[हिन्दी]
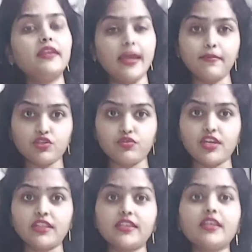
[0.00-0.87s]
डैमेज हो
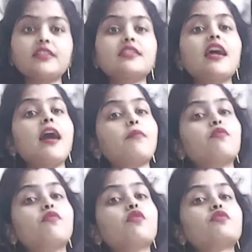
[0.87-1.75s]
जाते हैं इससे
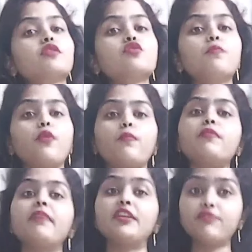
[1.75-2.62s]
आपको वो उसका जो
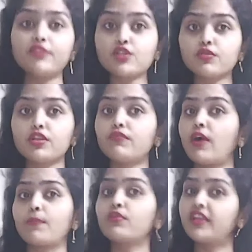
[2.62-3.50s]
प्रॉपर बेनिफिट्स होते हैं वो
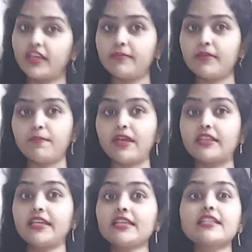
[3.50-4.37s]
आपको नहीं मिल
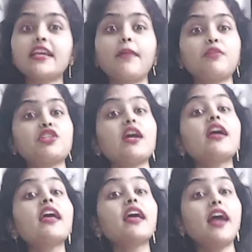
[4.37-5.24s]
पाते इसलिए हमेशा
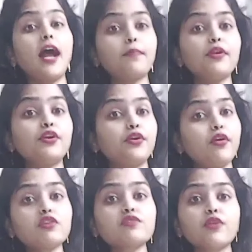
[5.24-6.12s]
अपने
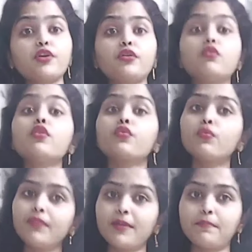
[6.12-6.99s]
डिटॉक्स वाटर को
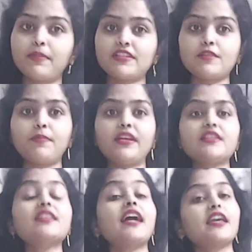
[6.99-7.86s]
रूम टेम्परेचर पे
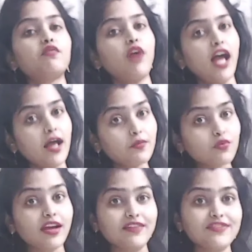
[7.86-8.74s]
लीजिए ताकि वो
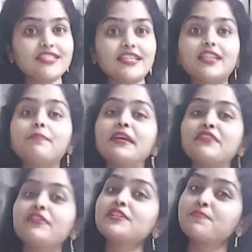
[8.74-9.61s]
आपको काफी ज्यादा
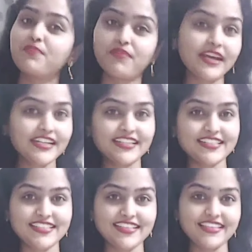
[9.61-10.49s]
बेनिफिट्स प्रोवाइड
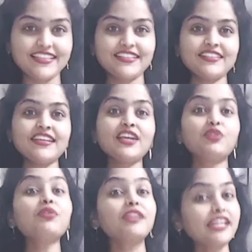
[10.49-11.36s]
कर सके
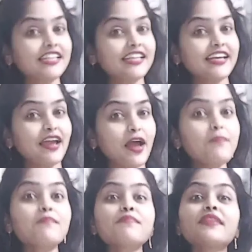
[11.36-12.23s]
तो देखते हैं
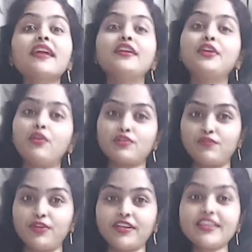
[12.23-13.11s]
आप
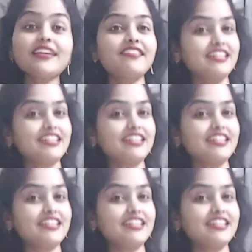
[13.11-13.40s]
डिटॉक्स वाटर की